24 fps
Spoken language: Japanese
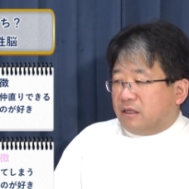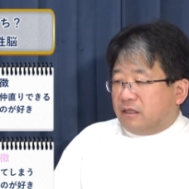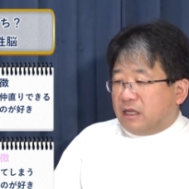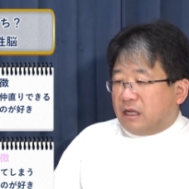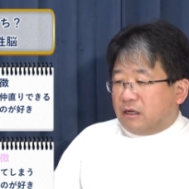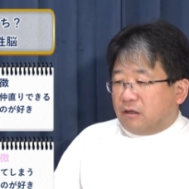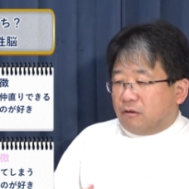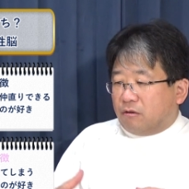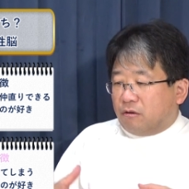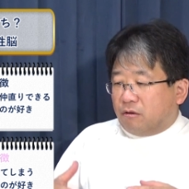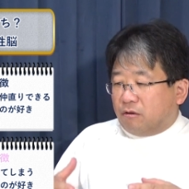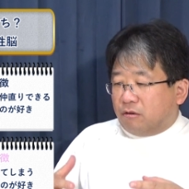
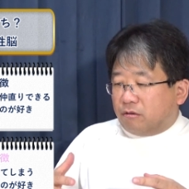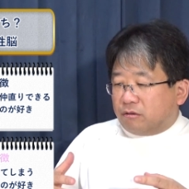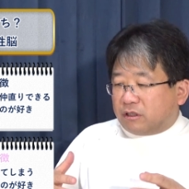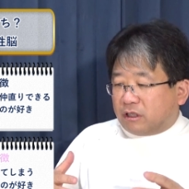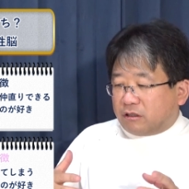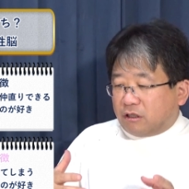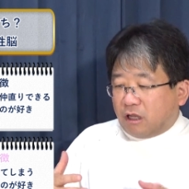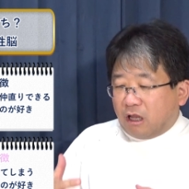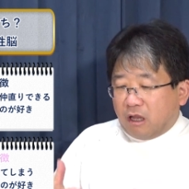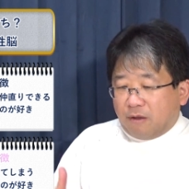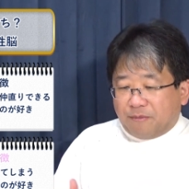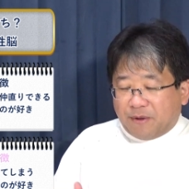あの
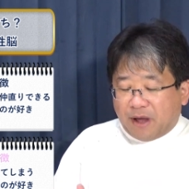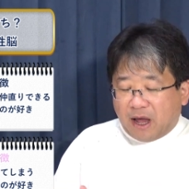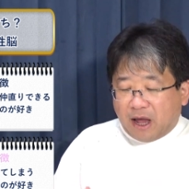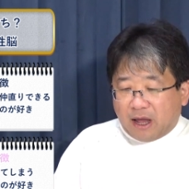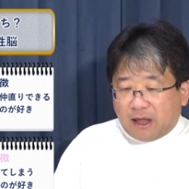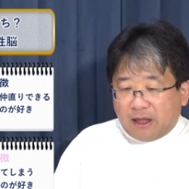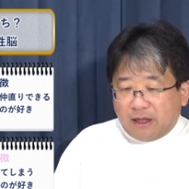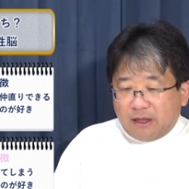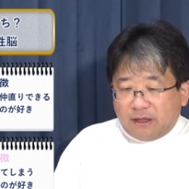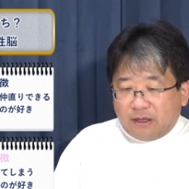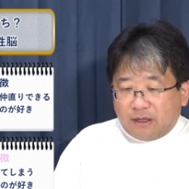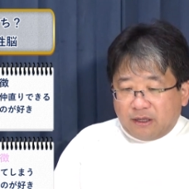例え
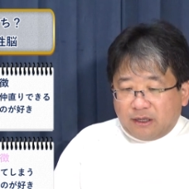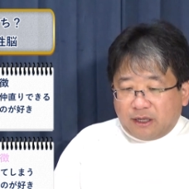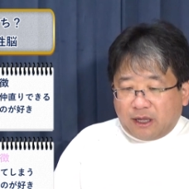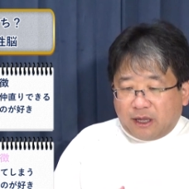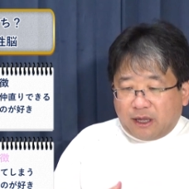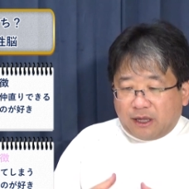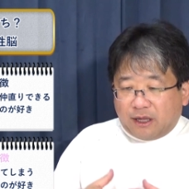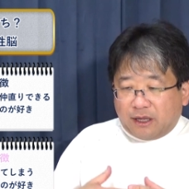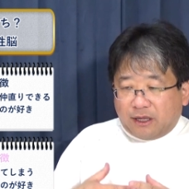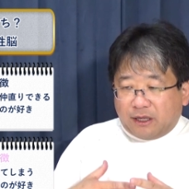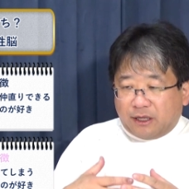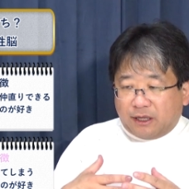ば、
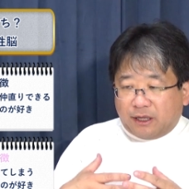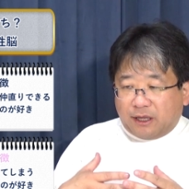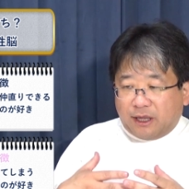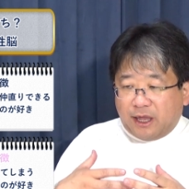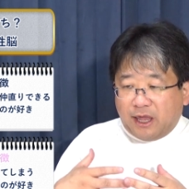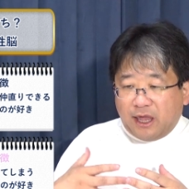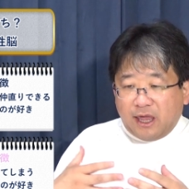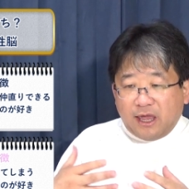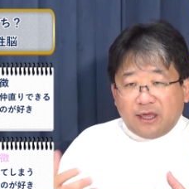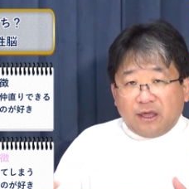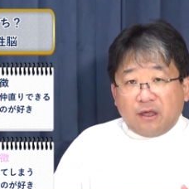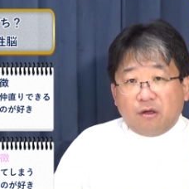え
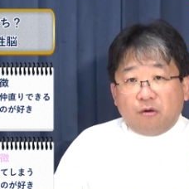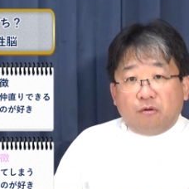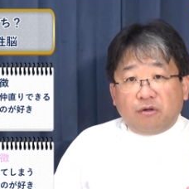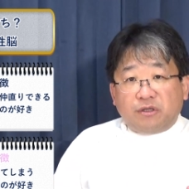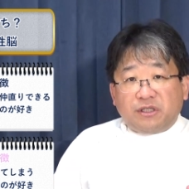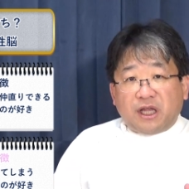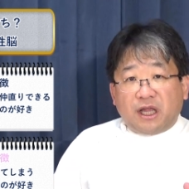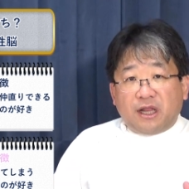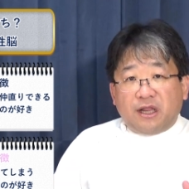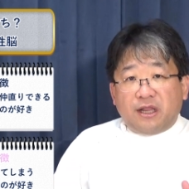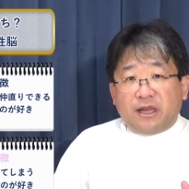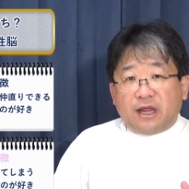営業
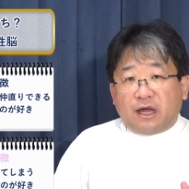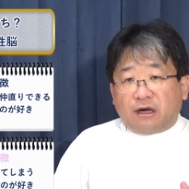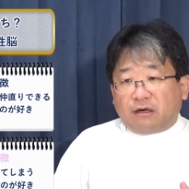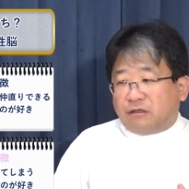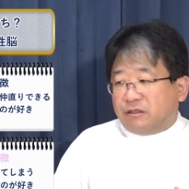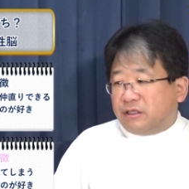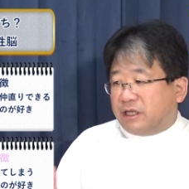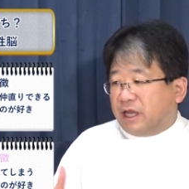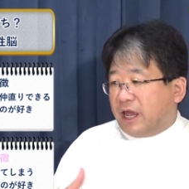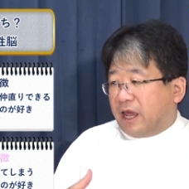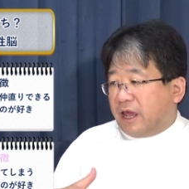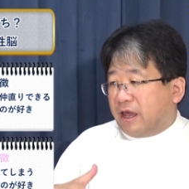戦
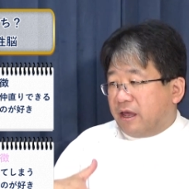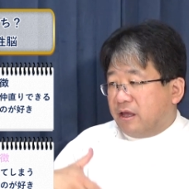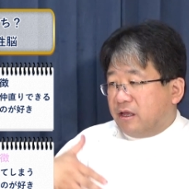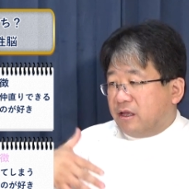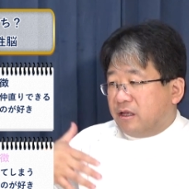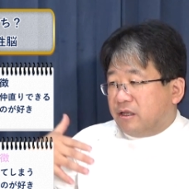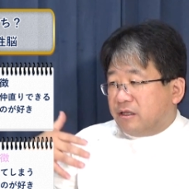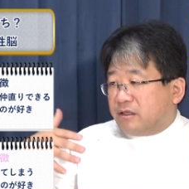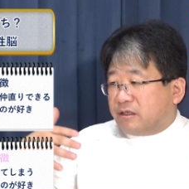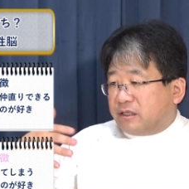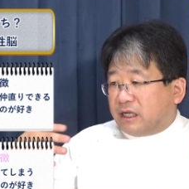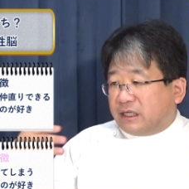略で
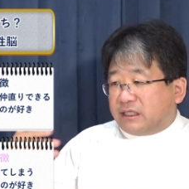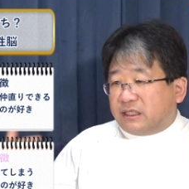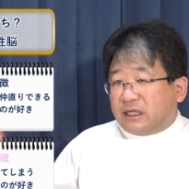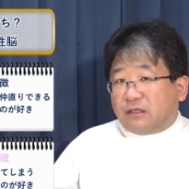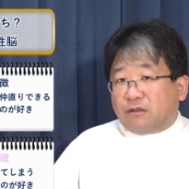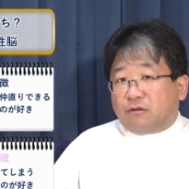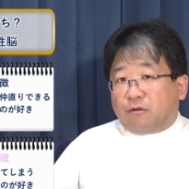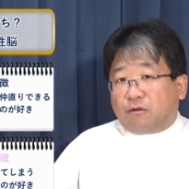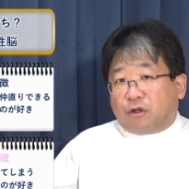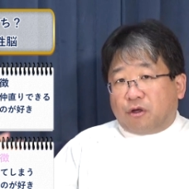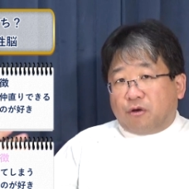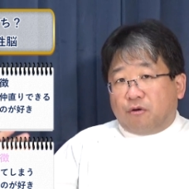他者
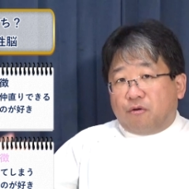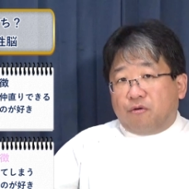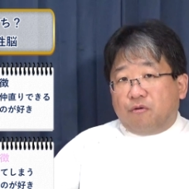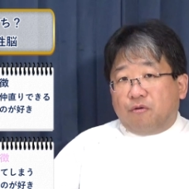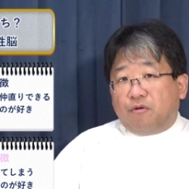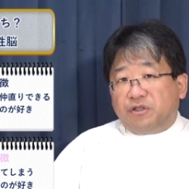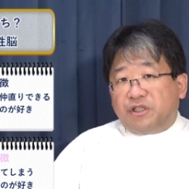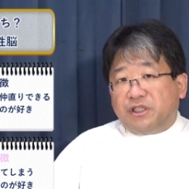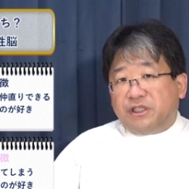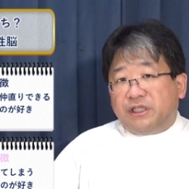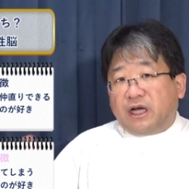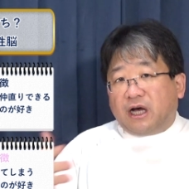と競
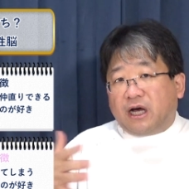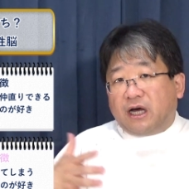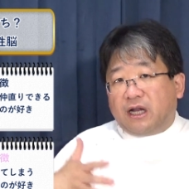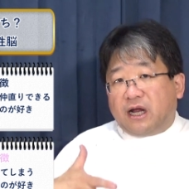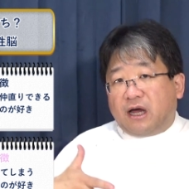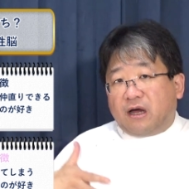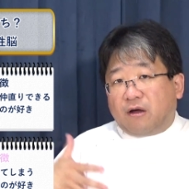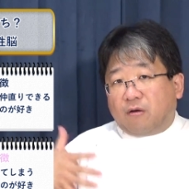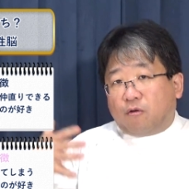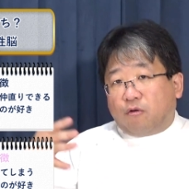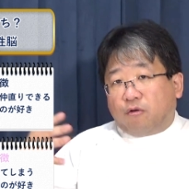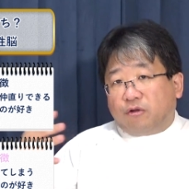合しなが
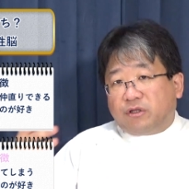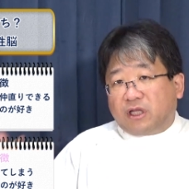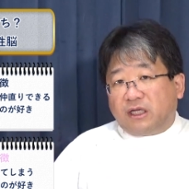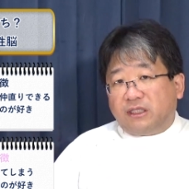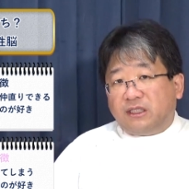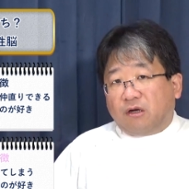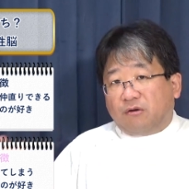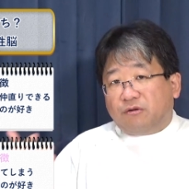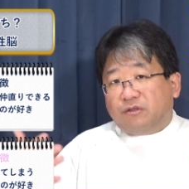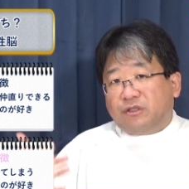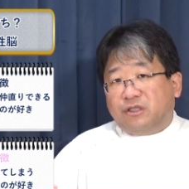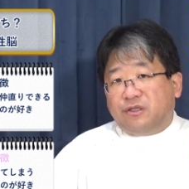らこう他
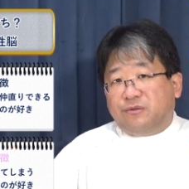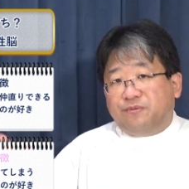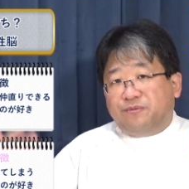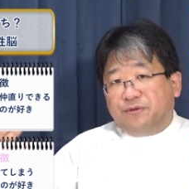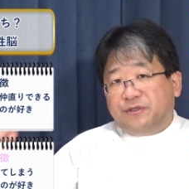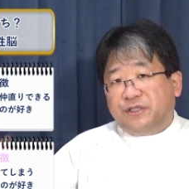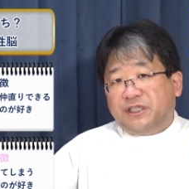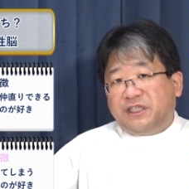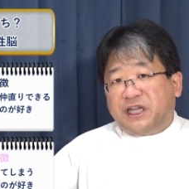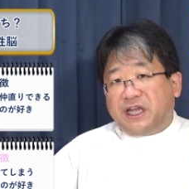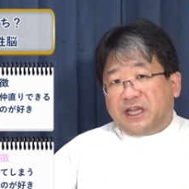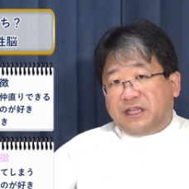者を潰
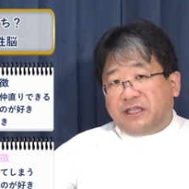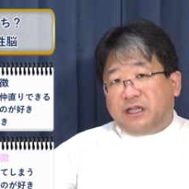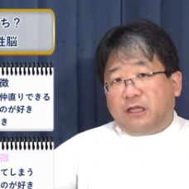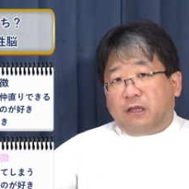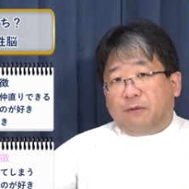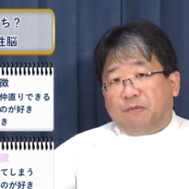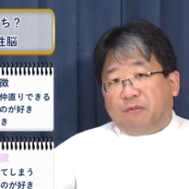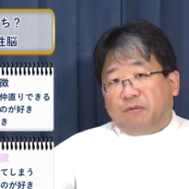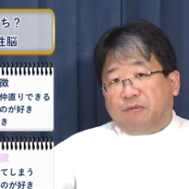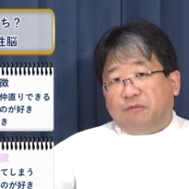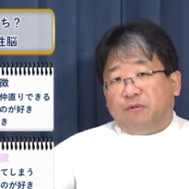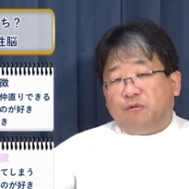していって
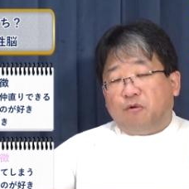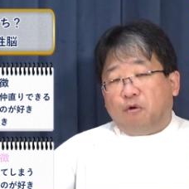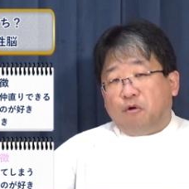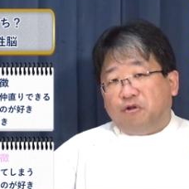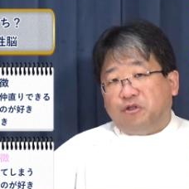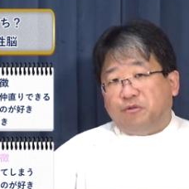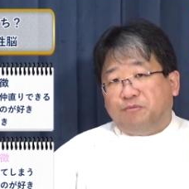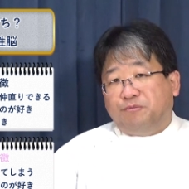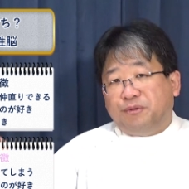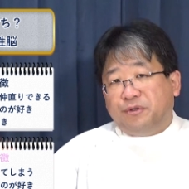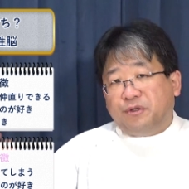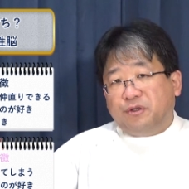でもこ
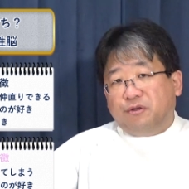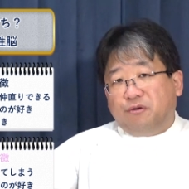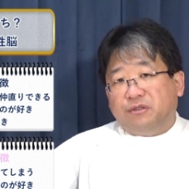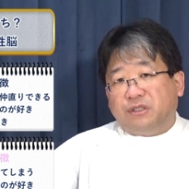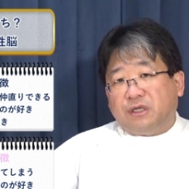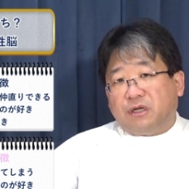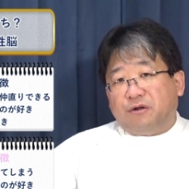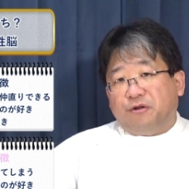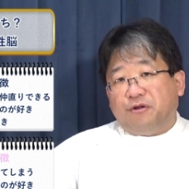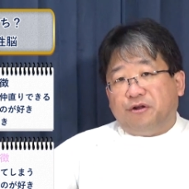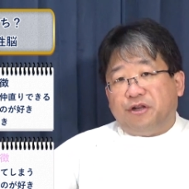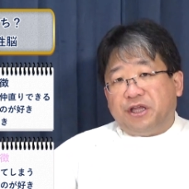う
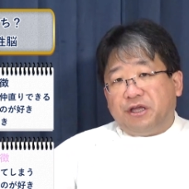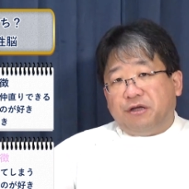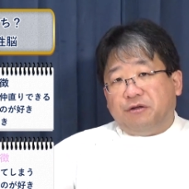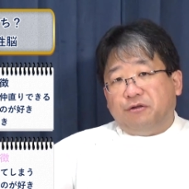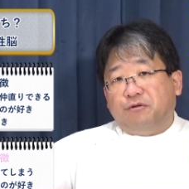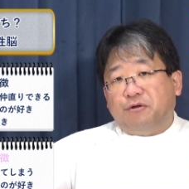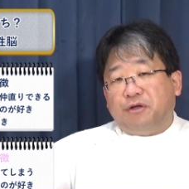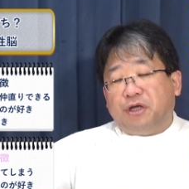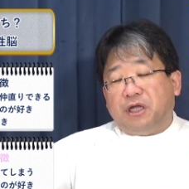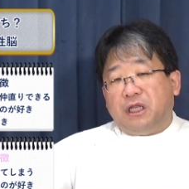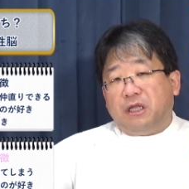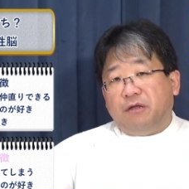ブルドーザーのように行く
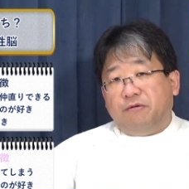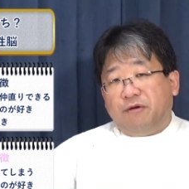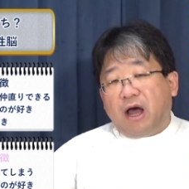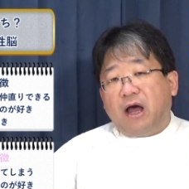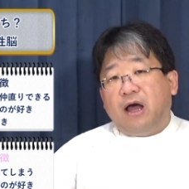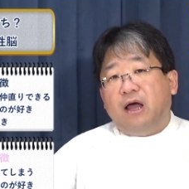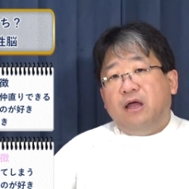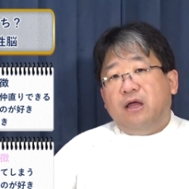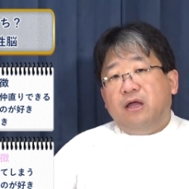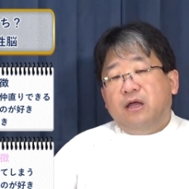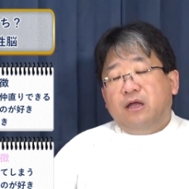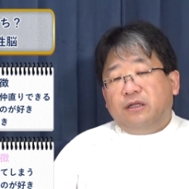時に
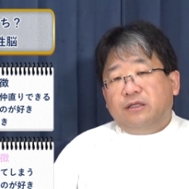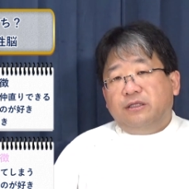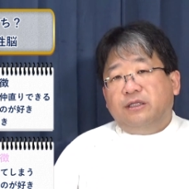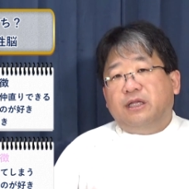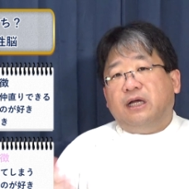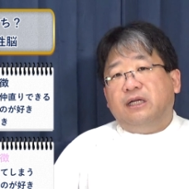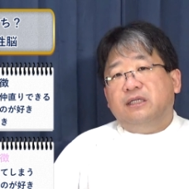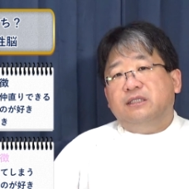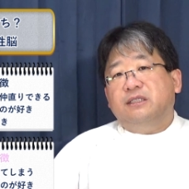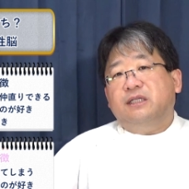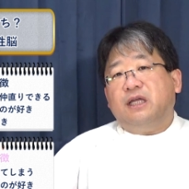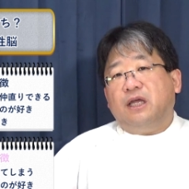は
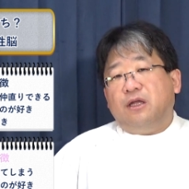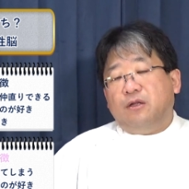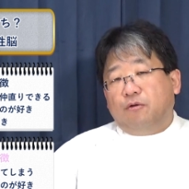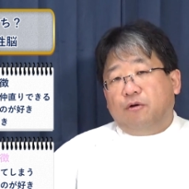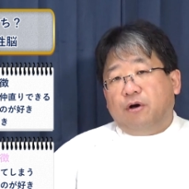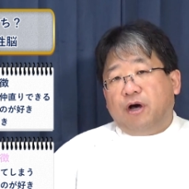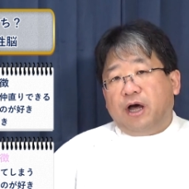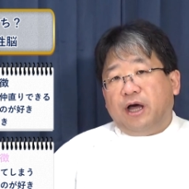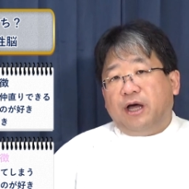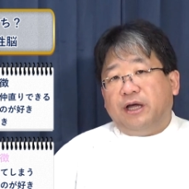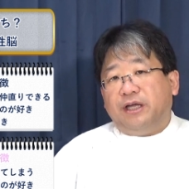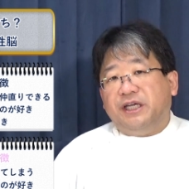男性
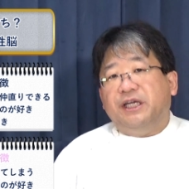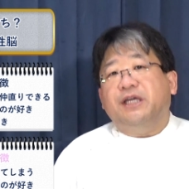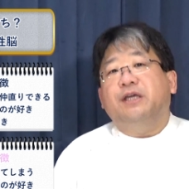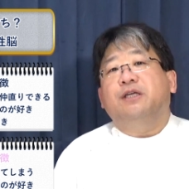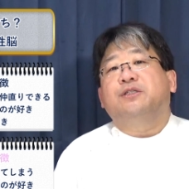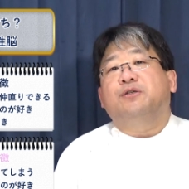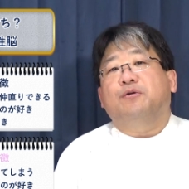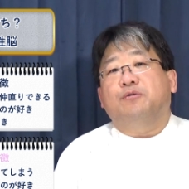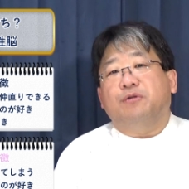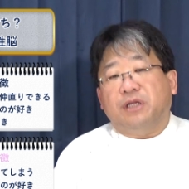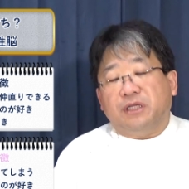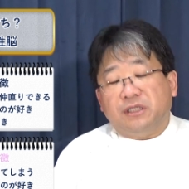脳がいい
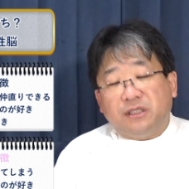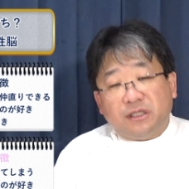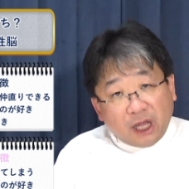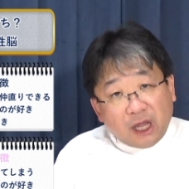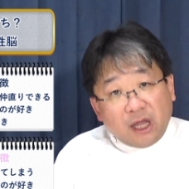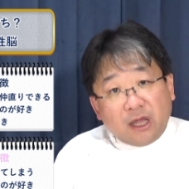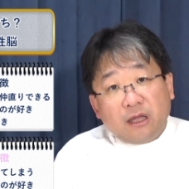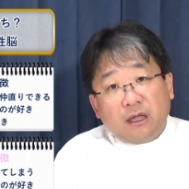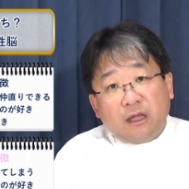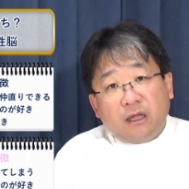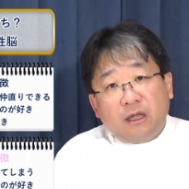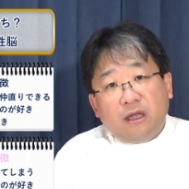そうですね